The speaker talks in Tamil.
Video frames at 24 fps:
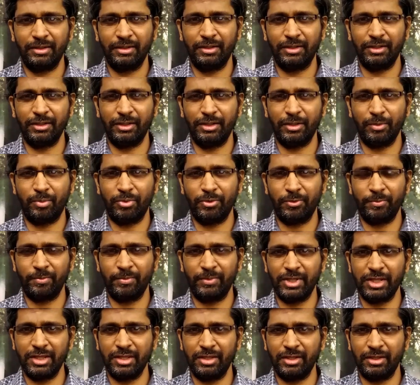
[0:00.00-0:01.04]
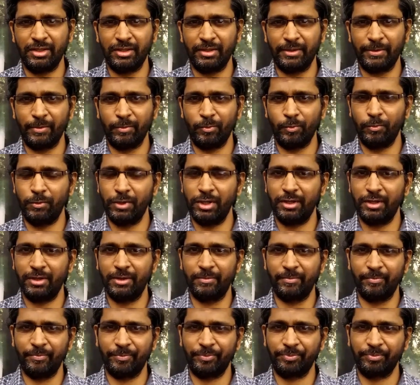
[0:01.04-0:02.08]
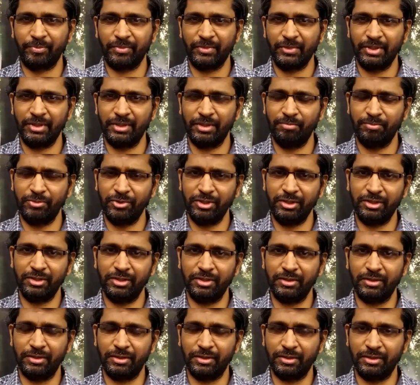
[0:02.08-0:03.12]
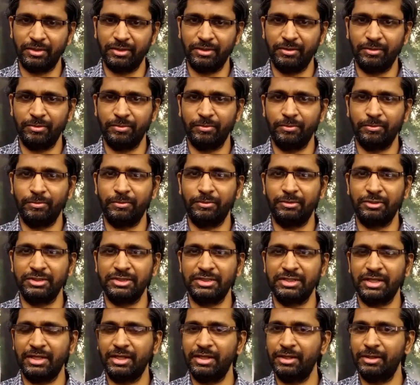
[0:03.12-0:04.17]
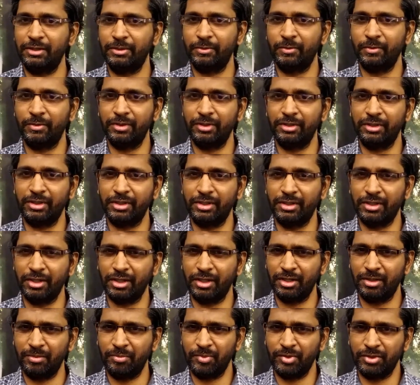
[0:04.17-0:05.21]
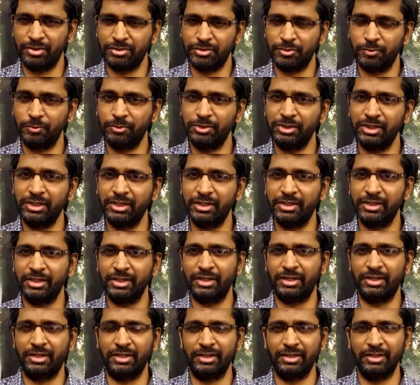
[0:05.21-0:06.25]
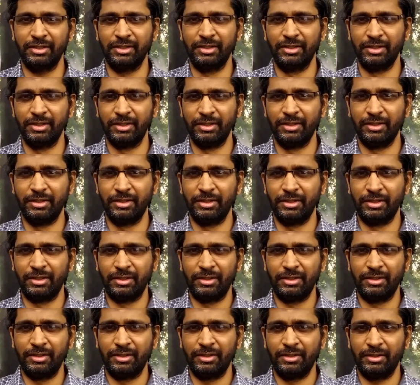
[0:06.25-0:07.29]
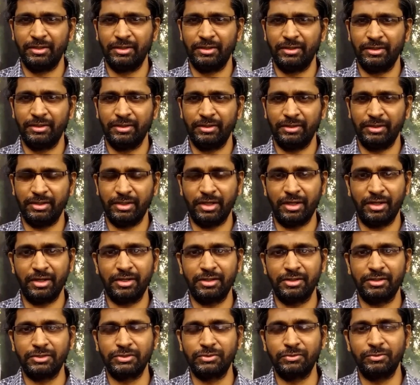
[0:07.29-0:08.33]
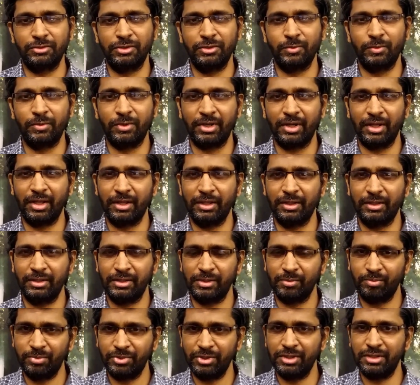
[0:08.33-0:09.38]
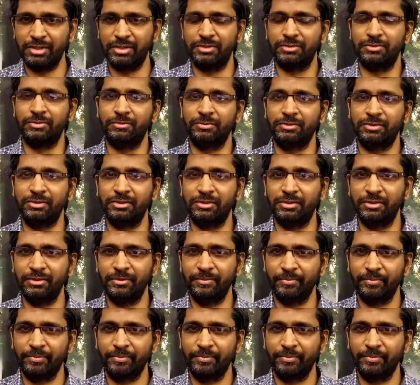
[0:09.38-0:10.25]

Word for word: அதுக்கப்புறம் இந்த உலகம் எப்படி இது ஒரு செகண்டு கூட நிற்காமல் சுற்றிக்கிட்டே இருக்குது யார் அதை சுற்றி விடுறா எப்படி அதை சுற்றுது